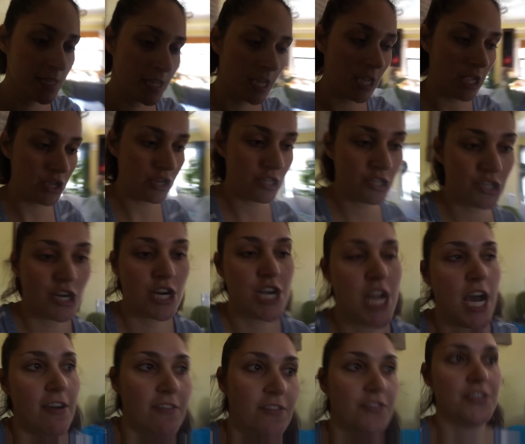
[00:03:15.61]
can you turn
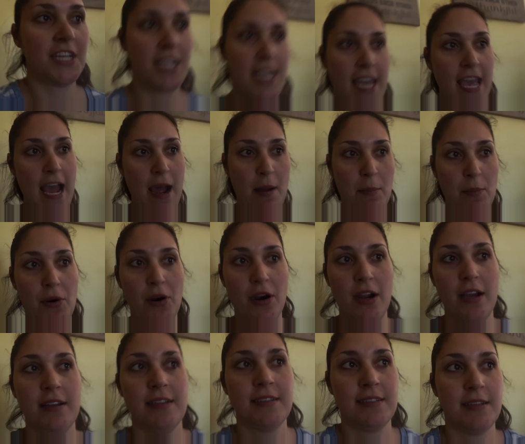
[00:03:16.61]
off the
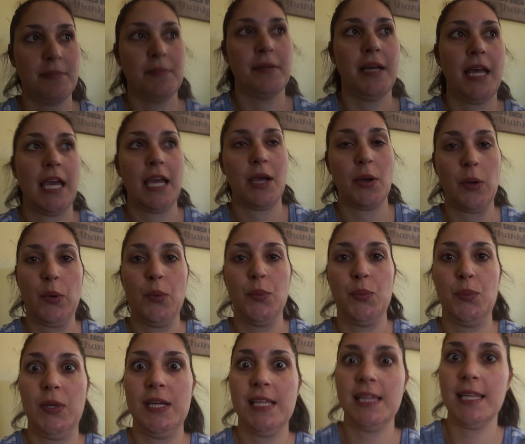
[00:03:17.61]
camera? like,
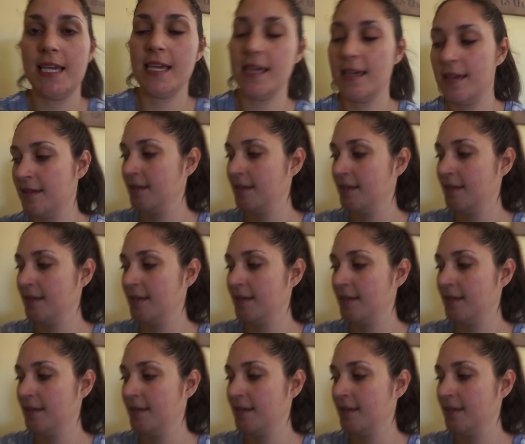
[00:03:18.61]
really?